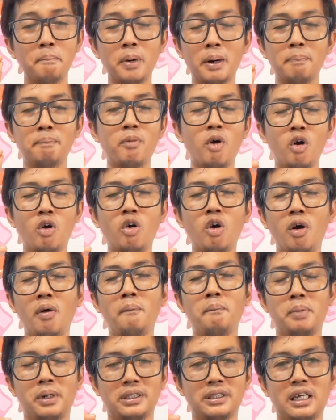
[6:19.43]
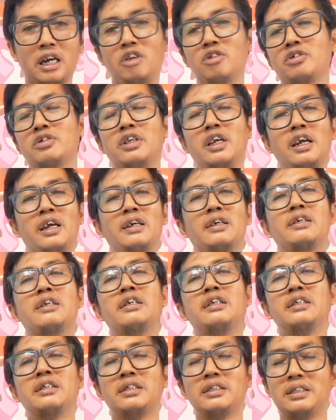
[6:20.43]
per pokok per tahunnya.
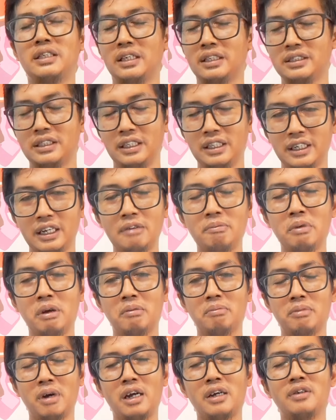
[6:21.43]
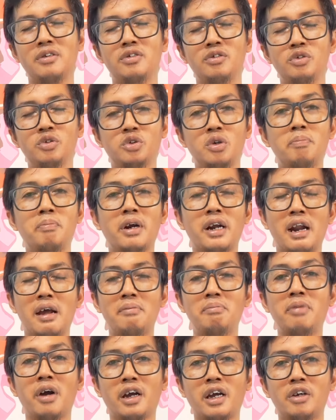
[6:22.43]
Sehingga memang untuk
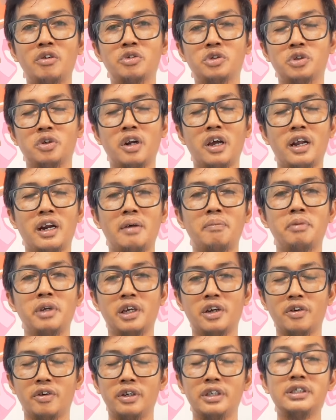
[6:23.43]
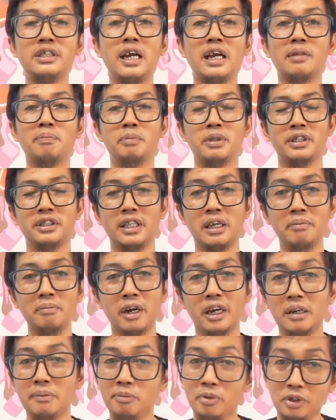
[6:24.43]
menambahkan unsur hara mikro ini sangat penting
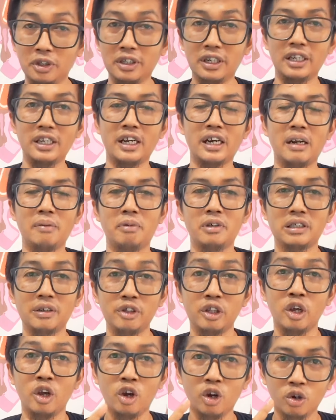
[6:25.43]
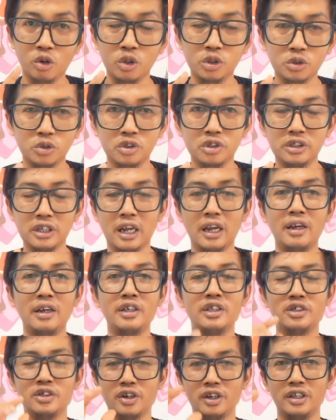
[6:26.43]
bagi budidaya kelapa sawit
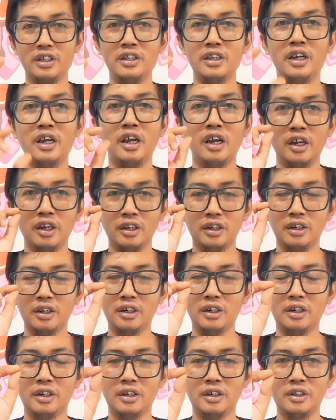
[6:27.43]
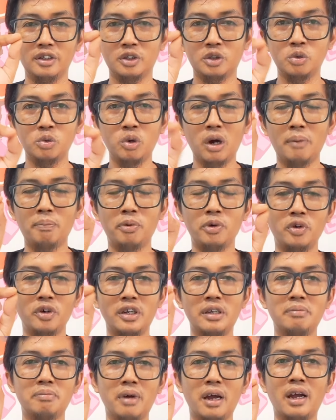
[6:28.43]
khususnya sorry 25
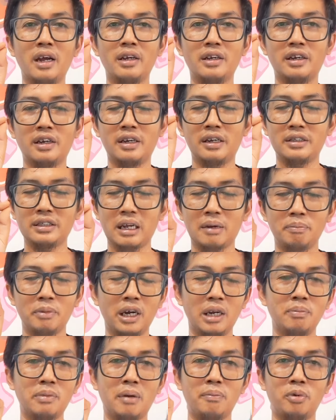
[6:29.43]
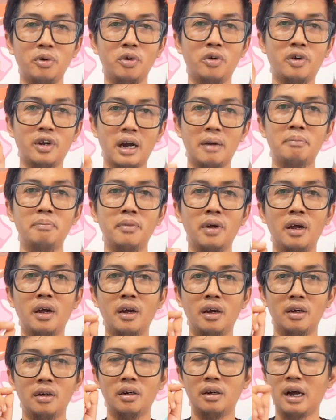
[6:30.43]
eh, sampai 50 gram
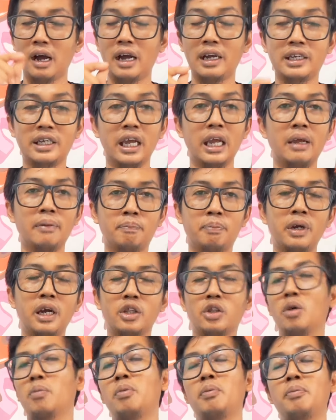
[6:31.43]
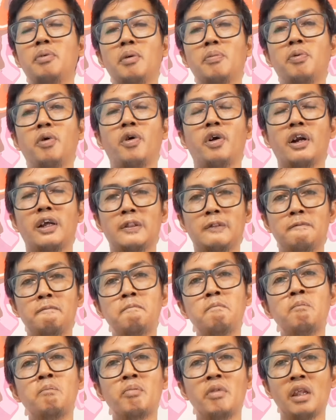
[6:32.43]
HGFB eh, atau pupuk
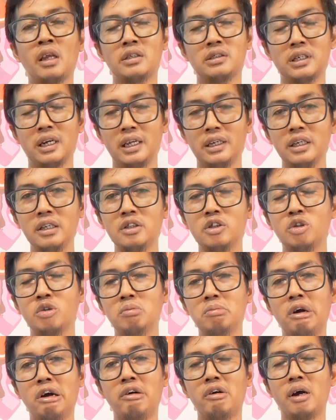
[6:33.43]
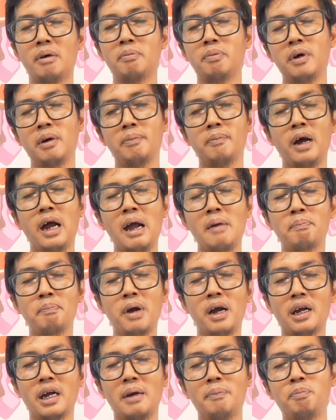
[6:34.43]
borat. Selain itu bahwa apa
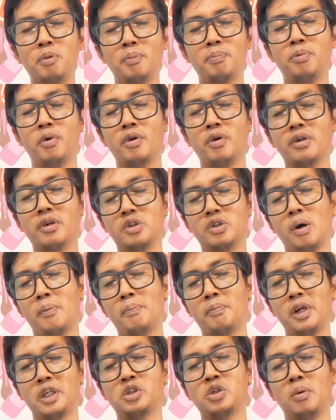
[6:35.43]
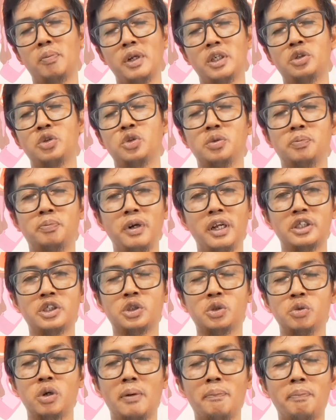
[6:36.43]
apakah pupuk 12 12
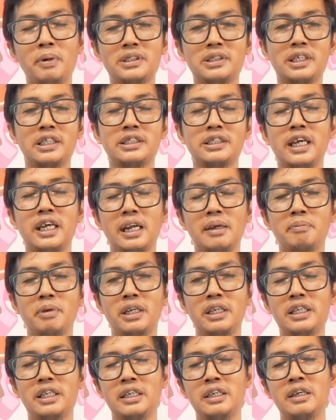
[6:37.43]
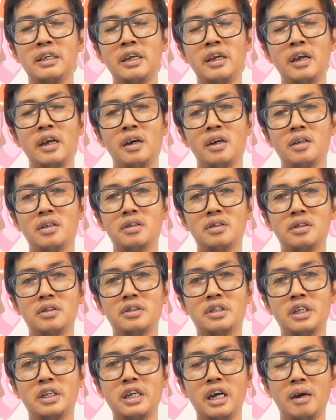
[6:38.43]
17 2 plus stress elemen ini e,
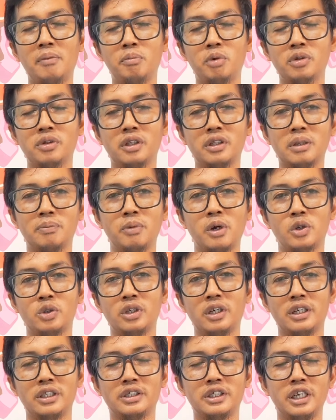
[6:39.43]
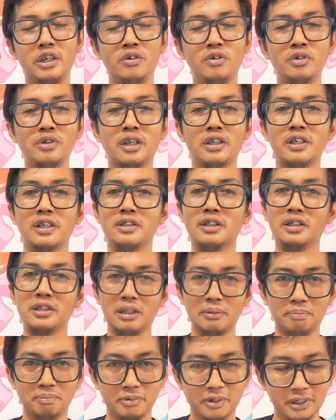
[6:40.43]
digambut tetap harus ada CU-nya ya
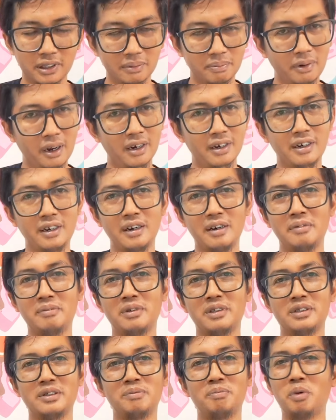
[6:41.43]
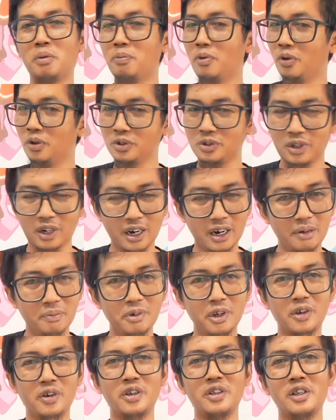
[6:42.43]
tetap tetap ada Mas. Pupuk unsur hara
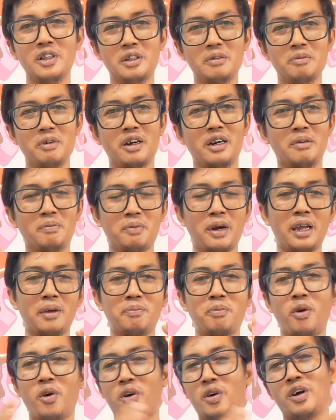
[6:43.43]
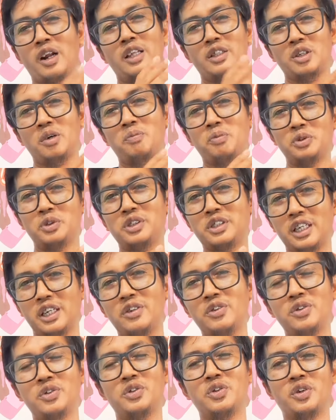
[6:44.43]
mikro tetap ada baik boron ataupun
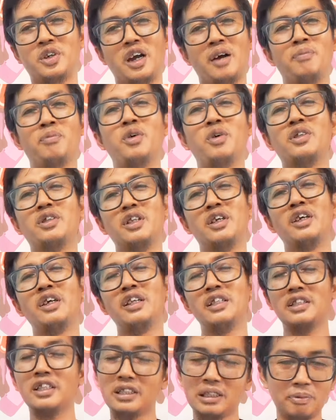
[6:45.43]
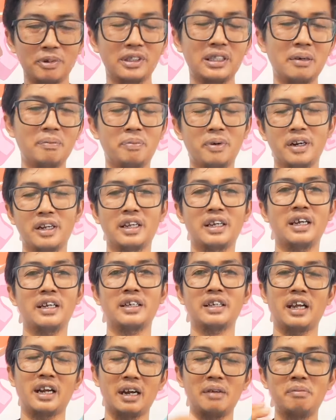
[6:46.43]
CU untuk gambut tetap kita
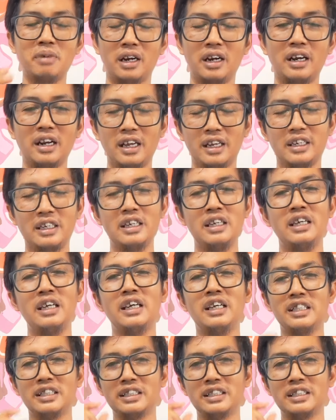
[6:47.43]
berikan karena balik lagi